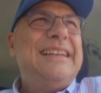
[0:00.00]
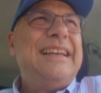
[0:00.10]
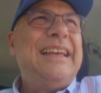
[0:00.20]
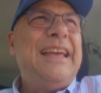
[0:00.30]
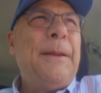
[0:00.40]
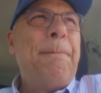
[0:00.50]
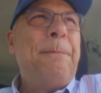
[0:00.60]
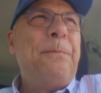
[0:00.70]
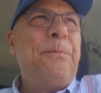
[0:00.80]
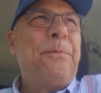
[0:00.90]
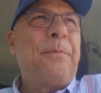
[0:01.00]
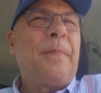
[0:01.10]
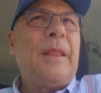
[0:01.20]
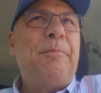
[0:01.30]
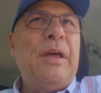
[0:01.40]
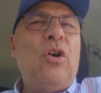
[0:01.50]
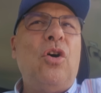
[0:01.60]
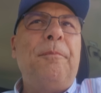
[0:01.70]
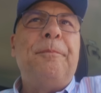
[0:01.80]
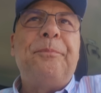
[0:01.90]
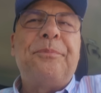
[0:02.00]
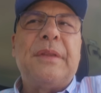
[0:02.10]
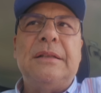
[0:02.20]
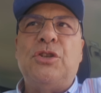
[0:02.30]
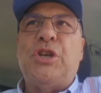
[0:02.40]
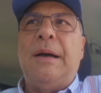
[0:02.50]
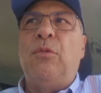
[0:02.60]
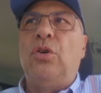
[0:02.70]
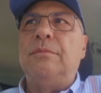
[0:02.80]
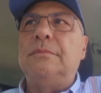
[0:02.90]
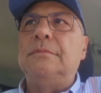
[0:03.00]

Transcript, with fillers: E, ehm, però diciamo